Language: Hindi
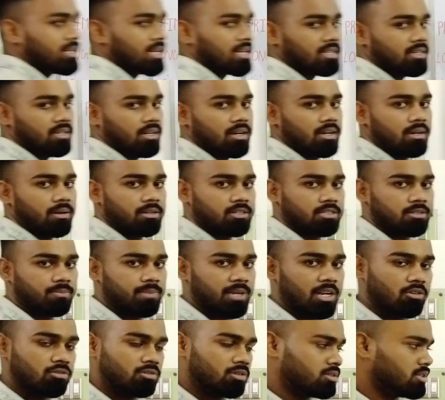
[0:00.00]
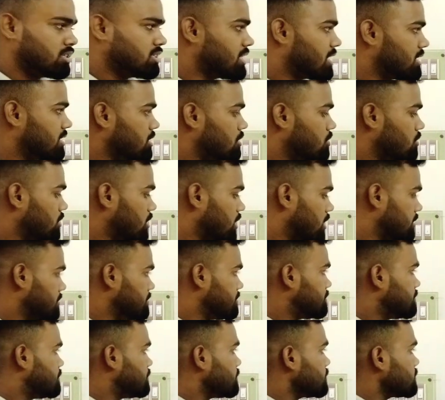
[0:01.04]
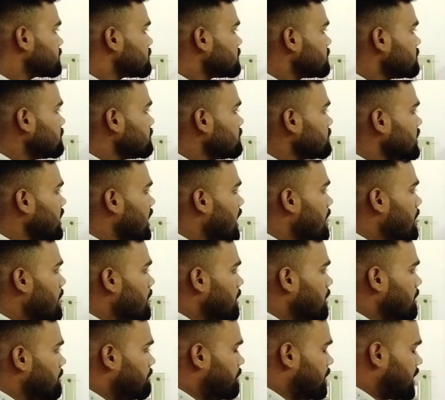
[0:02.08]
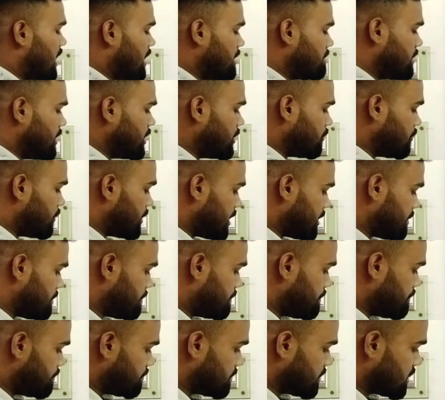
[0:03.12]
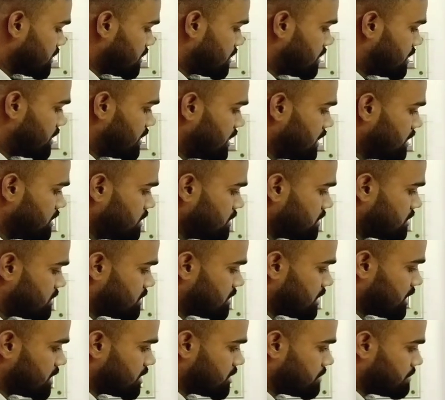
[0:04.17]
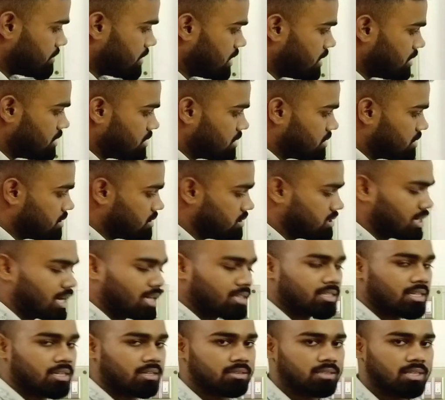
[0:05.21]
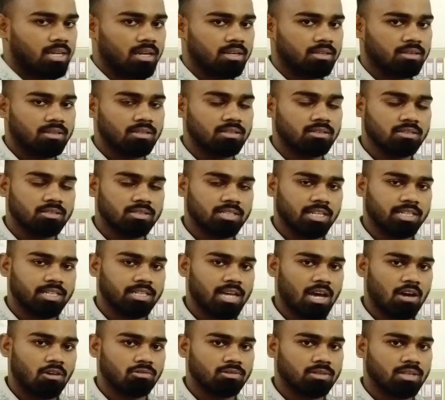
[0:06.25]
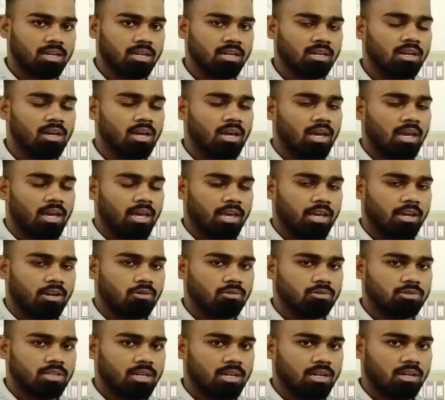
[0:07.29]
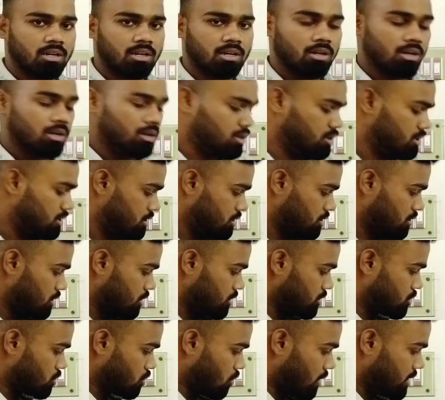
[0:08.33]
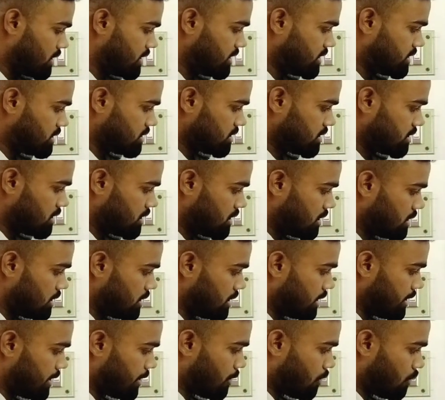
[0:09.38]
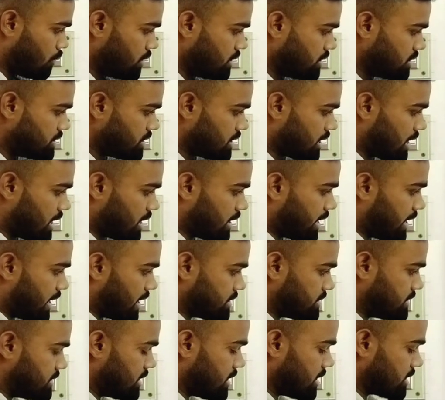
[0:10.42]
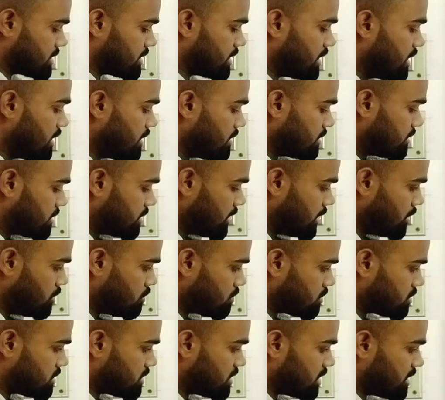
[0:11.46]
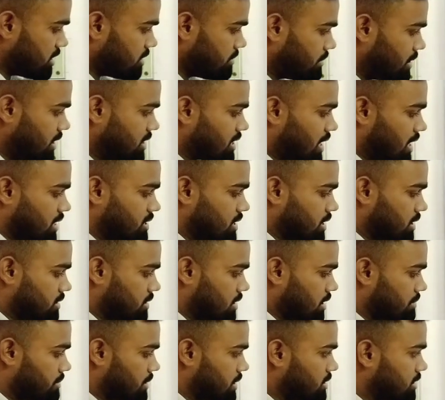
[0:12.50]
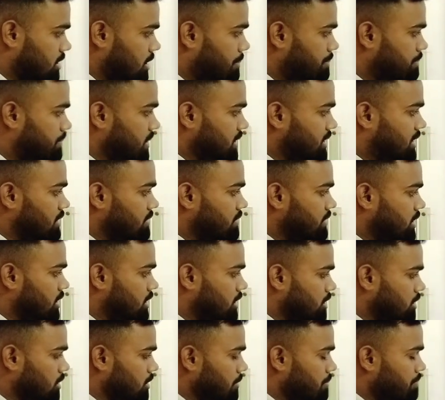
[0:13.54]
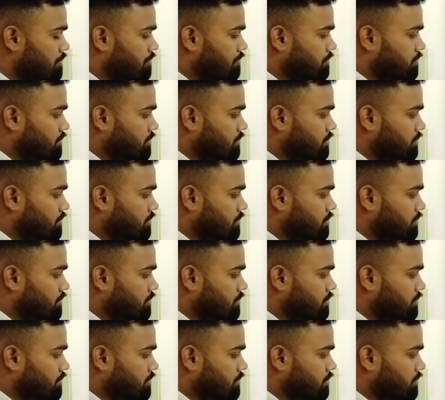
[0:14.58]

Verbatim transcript: वेलोसिटी ज़्यादा होगा प्राइमरी वेव तीन स्टेट में जा सकता है तीन स्टेट क्या होता है एक होता है सॉलिड लिक्विड एंड गैसियस तीनों स्टेट में जा सकता है मतलब पृथ्वी के